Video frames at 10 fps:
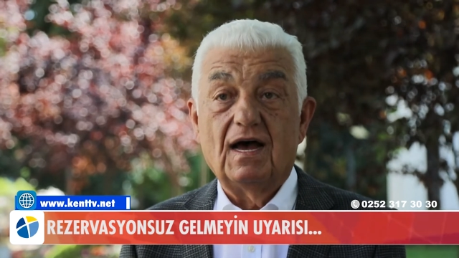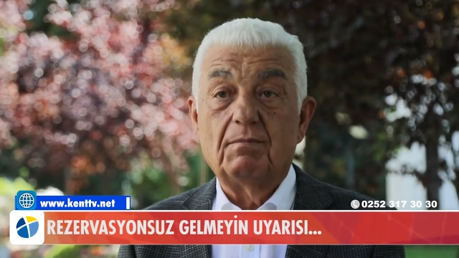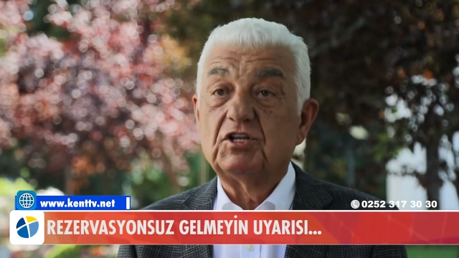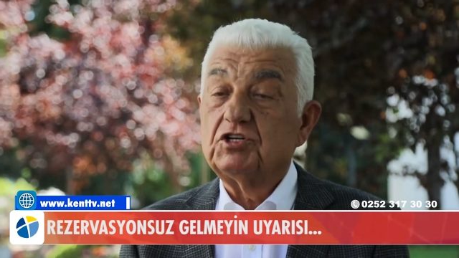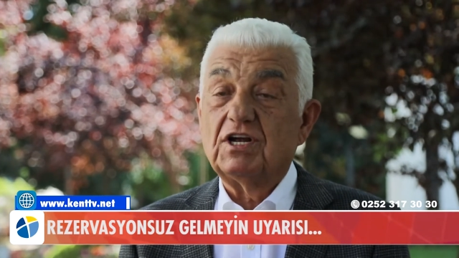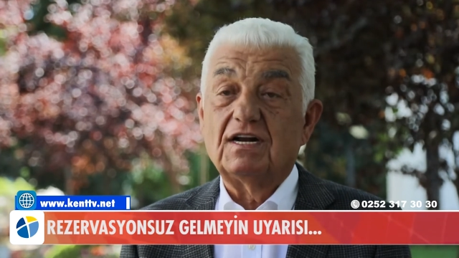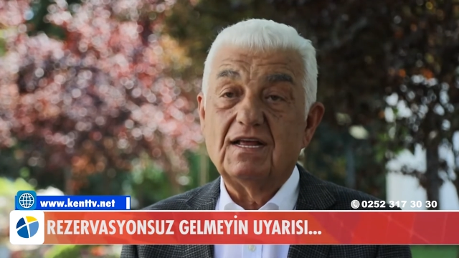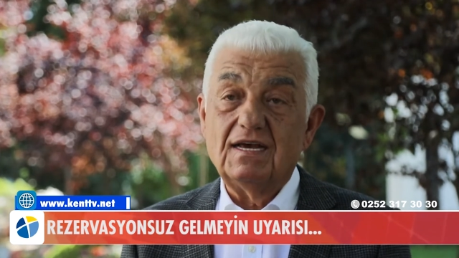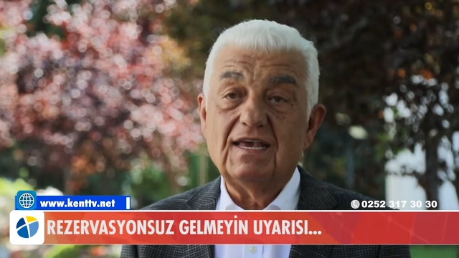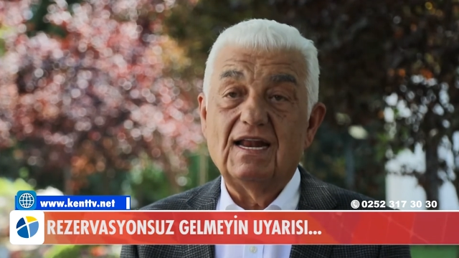ama
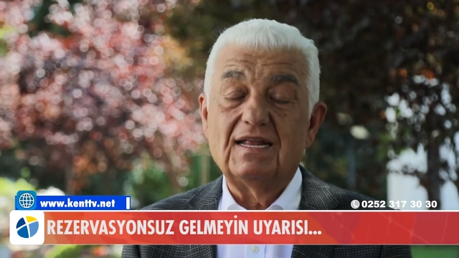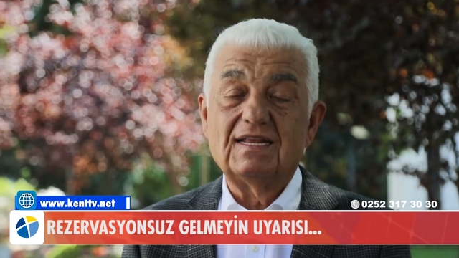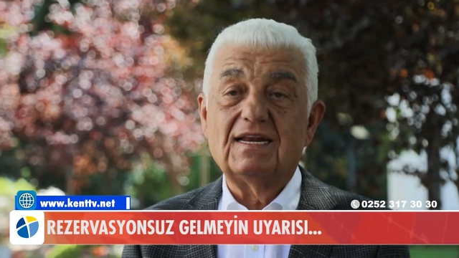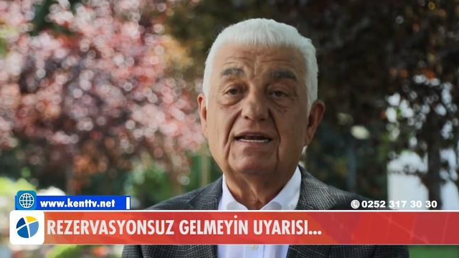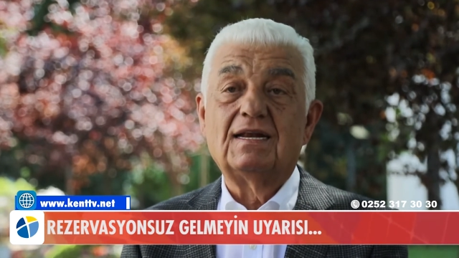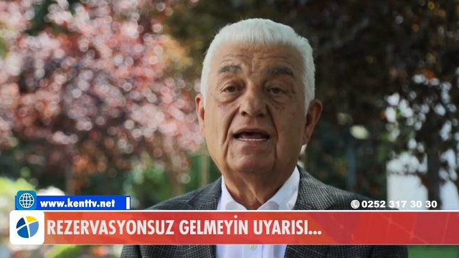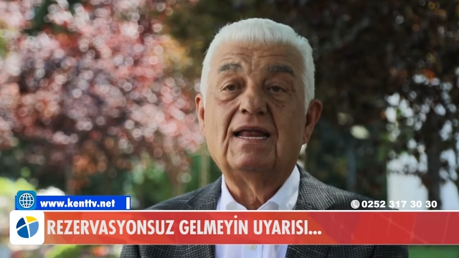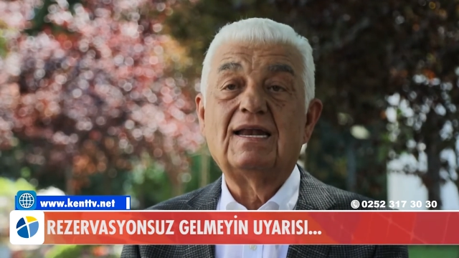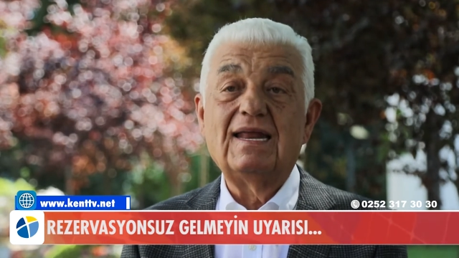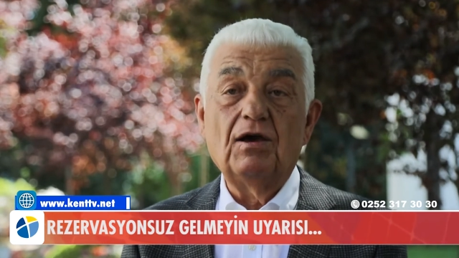dışarıdan gelenlerin
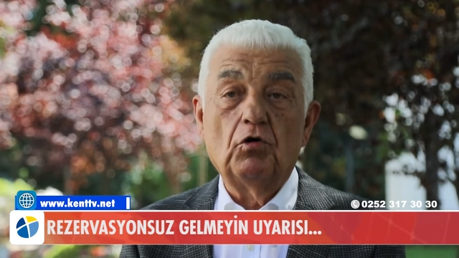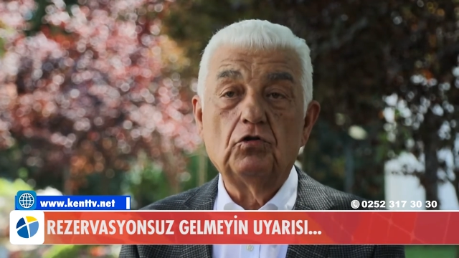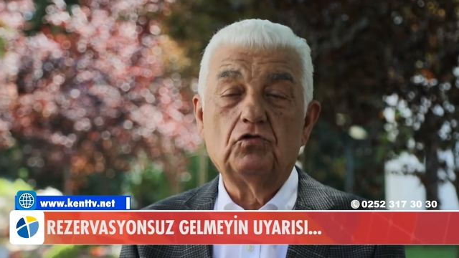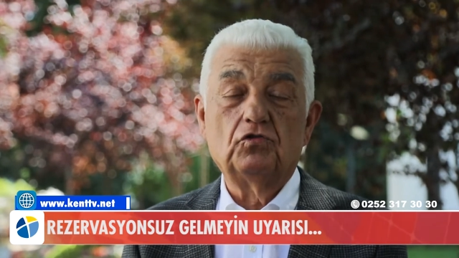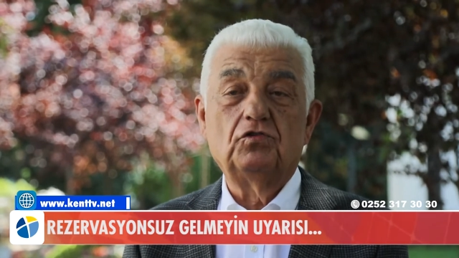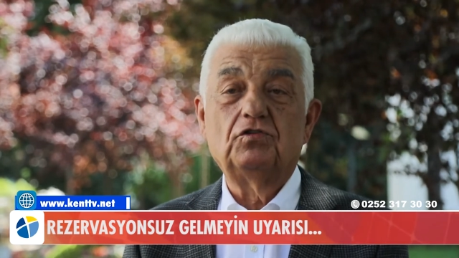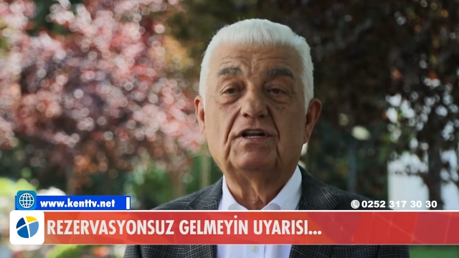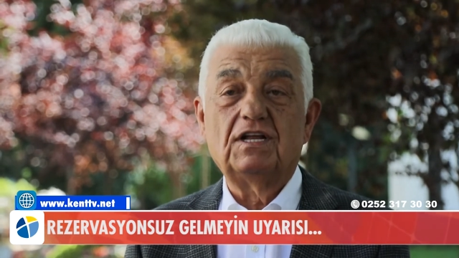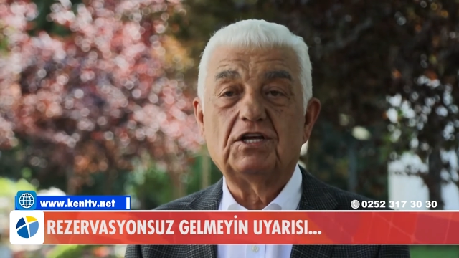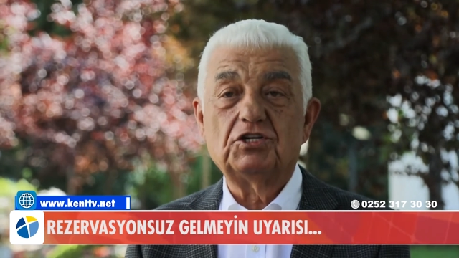ne
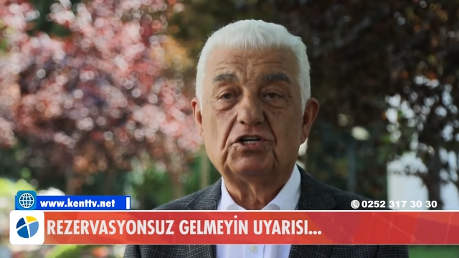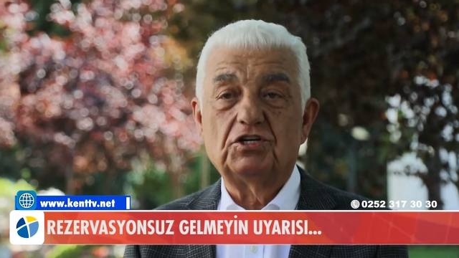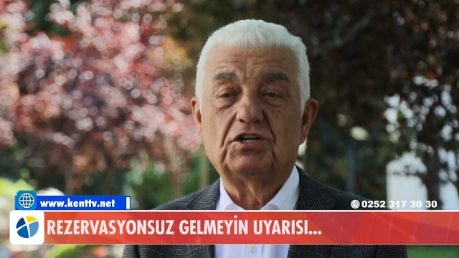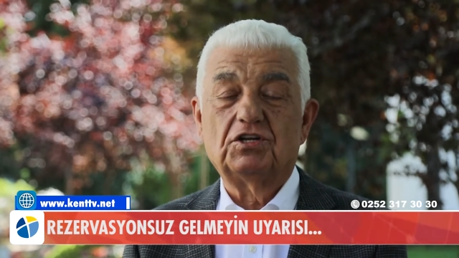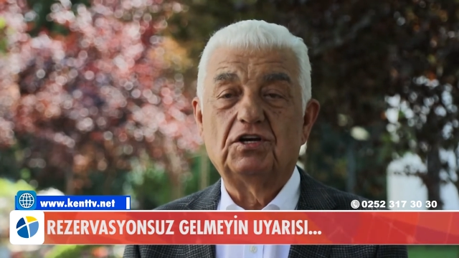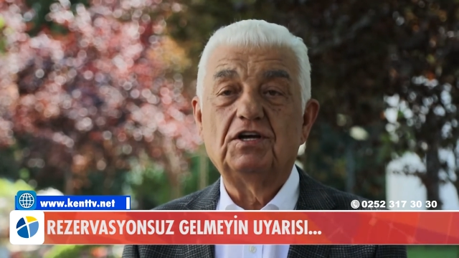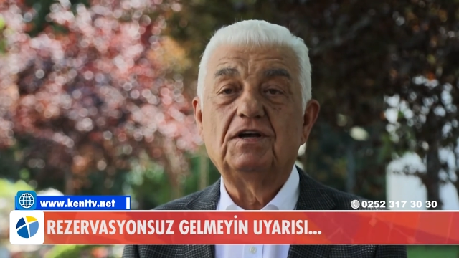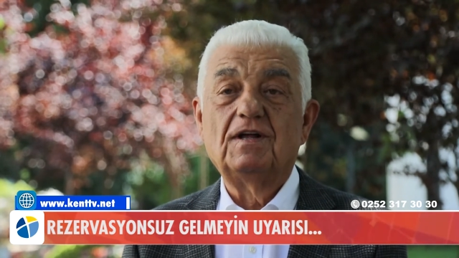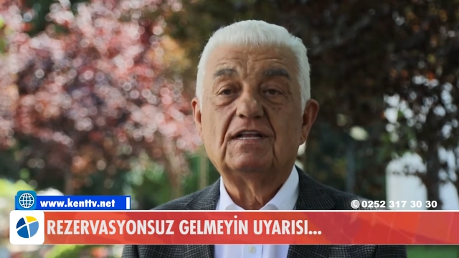olduğu, ne taşıdığını